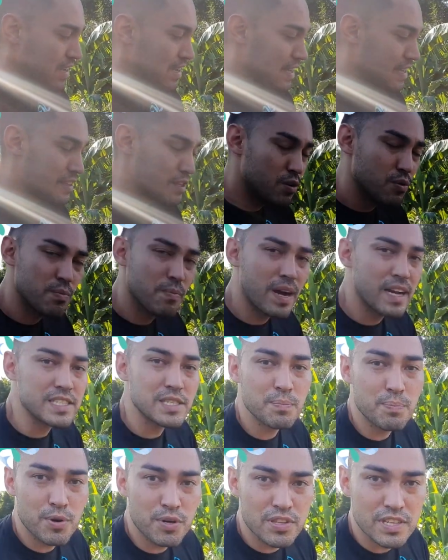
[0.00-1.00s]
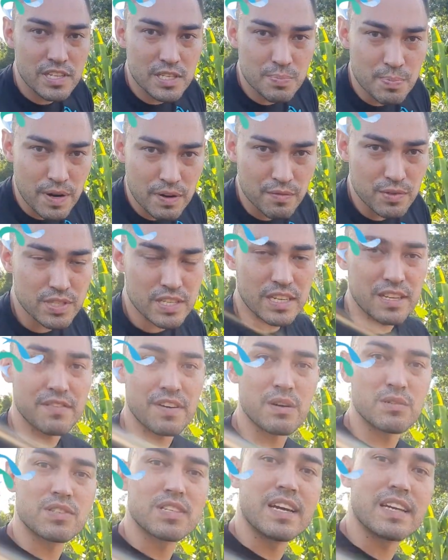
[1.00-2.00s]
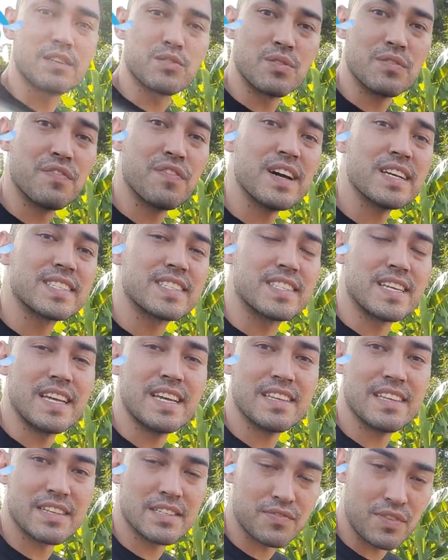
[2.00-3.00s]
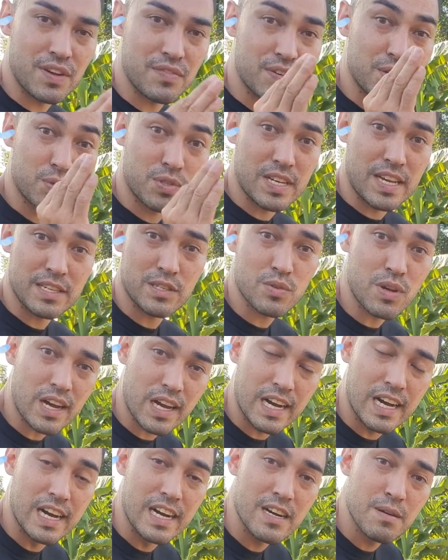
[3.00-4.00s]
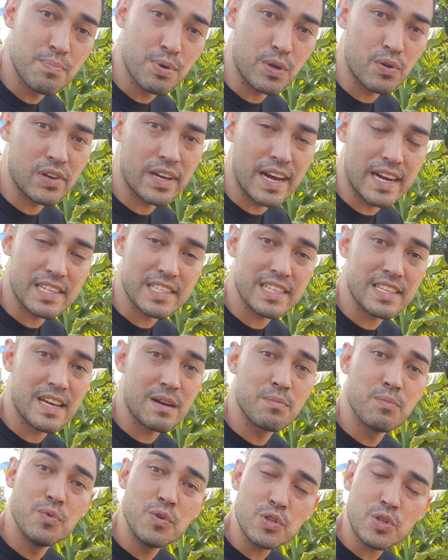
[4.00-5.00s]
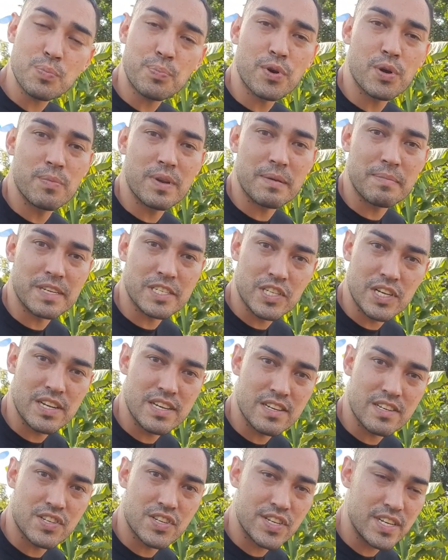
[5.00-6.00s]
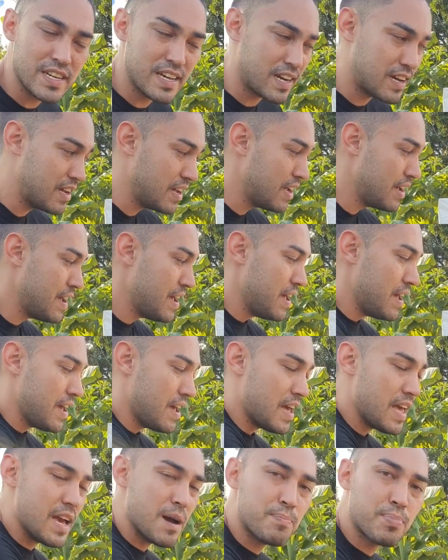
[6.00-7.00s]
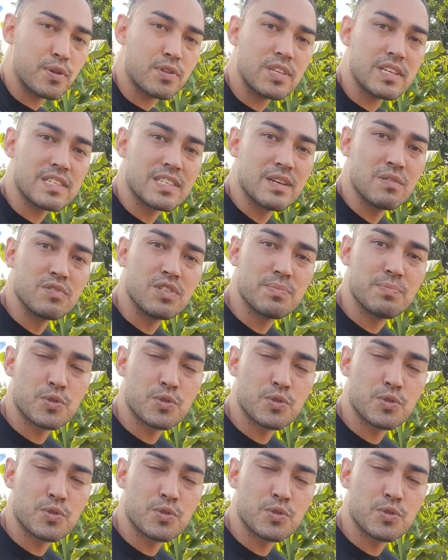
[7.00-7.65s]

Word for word: Então, o mais importante para você que vai usar isso em fazendas, vai usar isso a campo, em lugares que dá muito problema de energia, é a proteção de